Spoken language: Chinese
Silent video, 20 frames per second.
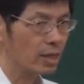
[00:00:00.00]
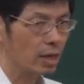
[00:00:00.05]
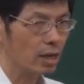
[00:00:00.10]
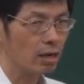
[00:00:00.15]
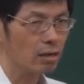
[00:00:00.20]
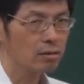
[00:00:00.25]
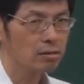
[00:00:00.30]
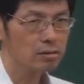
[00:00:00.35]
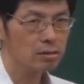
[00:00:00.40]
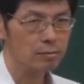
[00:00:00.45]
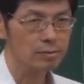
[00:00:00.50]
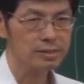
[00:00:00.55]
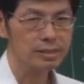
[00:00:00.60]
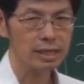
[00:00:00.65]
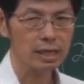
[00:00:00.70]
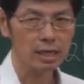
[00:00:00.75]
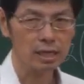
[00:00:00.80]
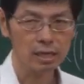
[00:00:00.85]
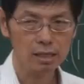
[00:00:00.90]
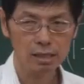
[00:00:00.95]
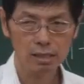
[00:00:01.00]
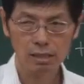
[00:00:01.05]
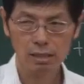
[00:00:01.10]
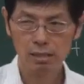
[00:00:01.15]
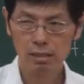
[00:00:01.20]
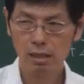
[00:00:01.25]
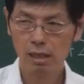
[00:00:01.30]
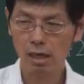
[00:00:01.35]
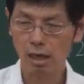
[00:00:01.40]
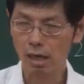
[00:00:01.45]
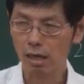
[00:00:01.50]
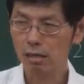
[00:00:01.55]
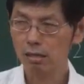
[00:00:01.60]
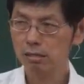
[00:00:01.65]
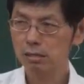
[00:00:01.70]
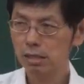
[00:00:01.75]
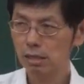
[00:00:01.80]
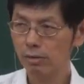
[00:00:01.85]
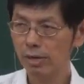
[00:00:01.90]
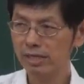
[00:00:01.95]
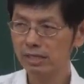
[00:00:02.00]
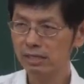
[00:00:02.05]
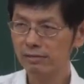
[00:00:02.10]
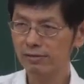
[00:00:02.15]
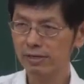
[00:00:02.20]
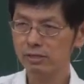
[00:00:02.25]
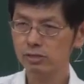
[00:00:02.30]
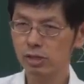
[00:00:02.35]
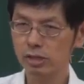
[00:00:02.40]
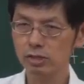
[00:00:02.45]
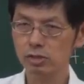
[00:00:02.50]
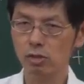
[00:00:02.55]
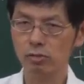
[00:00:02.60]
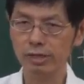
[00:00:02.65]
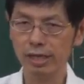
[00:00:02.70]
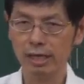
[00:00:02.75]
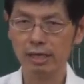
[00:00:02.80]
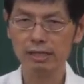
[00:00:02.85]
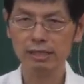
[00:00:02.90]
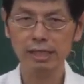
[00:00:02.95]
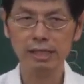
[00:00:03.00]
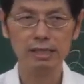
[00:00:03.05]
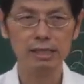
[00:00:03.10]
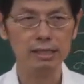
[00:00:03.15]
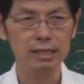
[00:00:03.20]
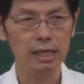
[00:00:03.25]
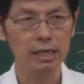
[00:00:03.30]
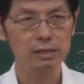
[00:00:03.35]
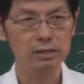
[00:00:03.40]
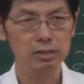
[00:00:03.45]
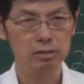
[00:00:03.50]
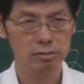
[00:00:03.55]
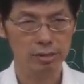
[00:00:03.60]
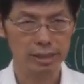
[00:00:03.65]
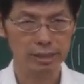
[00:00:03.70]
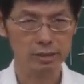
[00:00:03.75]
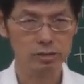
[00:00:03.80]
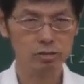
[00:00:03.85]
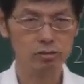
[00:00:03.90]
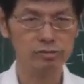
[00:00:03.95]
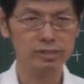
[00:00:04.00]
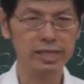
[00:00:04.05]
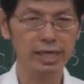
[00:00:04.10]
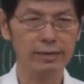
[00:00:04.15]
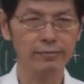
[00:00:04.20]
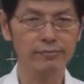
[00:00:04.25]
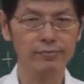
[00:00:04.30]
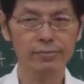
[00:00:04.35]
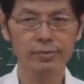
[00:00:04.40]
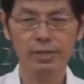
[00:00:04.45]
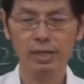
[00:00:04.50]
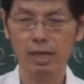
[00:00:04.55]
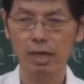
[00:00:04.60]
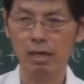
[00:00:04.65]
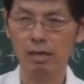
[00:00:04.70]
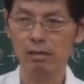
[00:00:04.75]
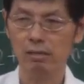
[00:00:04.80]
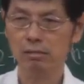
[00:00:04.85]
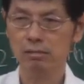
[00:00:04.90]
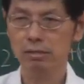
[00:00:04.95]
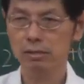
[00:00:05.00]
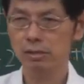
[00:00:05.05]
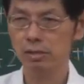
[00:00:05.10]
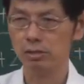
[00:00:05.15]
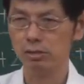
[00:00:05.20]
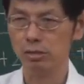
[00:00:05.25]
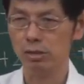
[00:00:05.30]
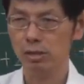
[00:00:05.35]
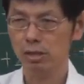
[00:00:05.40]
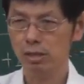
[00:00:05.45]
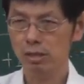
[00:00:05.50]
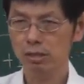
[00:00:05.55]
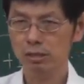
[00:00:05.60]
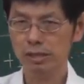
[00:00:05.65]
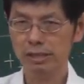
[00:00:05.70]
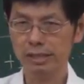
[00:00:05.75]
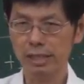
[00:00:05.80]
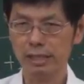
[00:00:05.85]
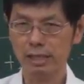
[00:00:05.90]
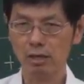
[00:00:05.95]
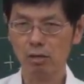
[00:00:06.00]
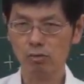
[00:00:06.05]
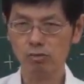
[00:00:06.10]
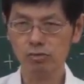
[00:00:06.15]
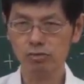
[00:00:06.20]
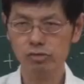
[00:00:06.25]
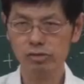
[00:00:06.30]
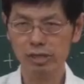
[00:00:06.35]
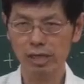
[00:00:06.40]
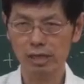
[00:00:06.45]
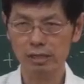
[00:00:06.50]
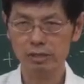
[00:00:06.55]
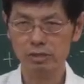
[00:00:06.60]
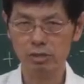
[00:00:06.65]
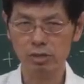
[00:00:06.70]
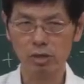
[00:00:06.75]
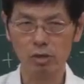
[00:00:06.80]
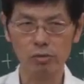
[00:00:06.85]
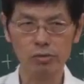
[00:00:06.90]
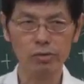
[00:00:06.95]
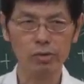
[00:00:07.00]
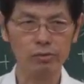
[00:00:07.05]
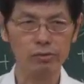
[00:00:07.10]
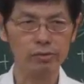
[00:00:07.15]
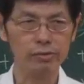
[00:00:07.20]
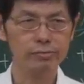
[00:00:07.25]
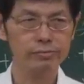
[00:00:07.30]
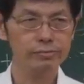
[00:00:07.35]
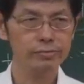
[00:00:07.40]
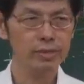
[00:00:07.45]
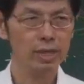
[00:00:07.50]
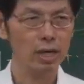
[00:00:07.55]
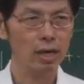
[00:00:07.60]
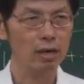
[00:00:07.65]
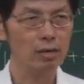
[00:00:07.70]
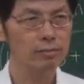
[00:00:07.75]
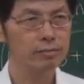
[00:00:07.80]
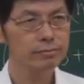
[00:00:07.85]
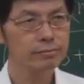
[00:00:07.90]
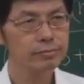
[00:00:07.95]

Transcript: 啊，我们的啊这个微积分最重要的定理呢就会出现啊，就现在的工具呢就够用。好，